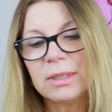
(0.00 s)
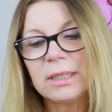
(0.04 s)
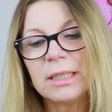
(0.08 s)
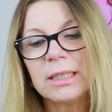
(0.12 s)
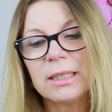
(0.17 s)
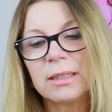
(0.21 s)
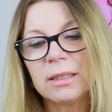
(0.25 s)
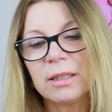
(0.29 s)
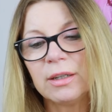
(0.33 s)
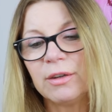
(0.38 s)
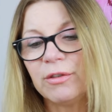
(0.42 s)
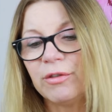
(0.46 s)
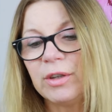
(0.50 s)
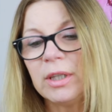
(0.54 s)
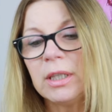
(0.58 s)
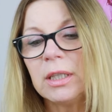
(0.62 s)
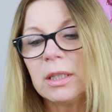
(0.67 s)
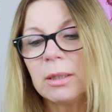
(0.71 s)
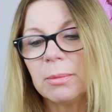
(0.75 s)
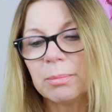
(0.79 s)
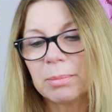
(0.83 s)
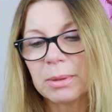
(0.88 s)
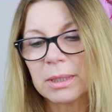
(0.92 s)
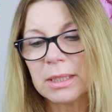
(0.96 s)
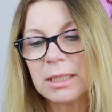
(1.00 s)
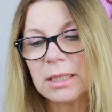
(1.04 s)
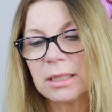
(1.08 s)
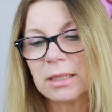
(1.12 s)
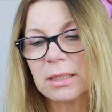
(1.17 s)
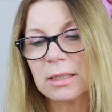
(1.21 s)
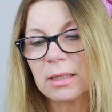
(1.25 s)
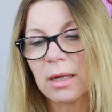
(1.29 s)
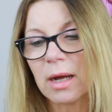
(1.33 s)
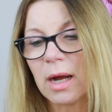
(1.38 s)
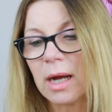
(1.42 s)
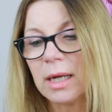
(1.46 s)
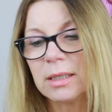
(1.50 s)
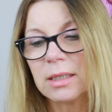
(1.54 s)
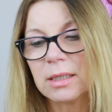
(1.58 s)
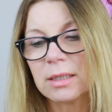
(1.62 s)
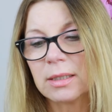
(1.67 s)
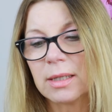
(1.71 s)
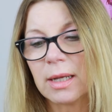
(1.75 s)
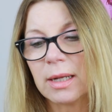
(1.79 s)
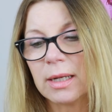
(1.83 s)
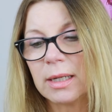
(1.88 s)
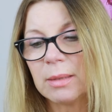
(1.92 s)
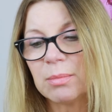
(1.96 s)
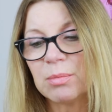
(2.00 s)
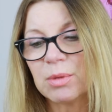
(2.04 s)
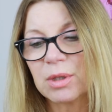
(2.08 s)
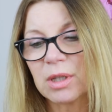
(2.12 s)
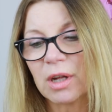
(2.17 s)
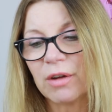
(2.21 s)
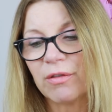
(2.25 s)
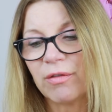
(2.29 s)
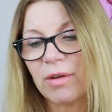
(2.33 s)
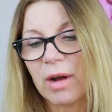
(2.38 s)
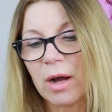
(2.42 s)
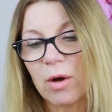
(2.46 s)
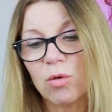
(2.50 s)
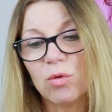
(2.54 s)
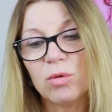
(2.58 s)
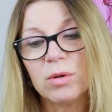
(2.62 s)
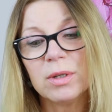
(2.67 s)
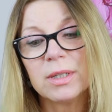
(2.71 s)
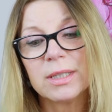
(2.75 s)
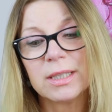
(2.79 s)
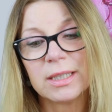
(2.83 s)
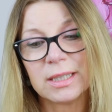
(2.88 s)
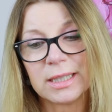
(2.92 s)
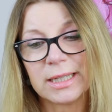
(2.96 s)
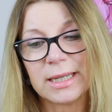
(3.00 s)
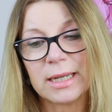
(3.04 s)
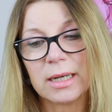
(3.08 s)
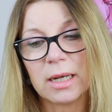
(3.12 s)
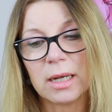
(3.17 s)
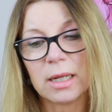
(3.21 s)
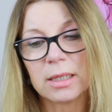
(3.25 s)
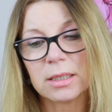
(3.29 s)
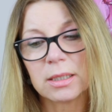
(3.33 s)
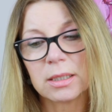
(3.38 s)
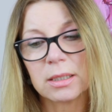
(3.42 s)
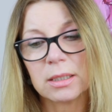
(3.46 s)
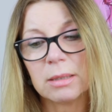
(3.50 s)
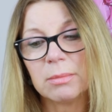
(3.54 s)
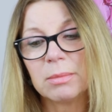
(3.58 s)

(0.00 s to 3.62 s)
nicht den fehlgepriesenen Reiz der Lebenserfahrung sehen lassen.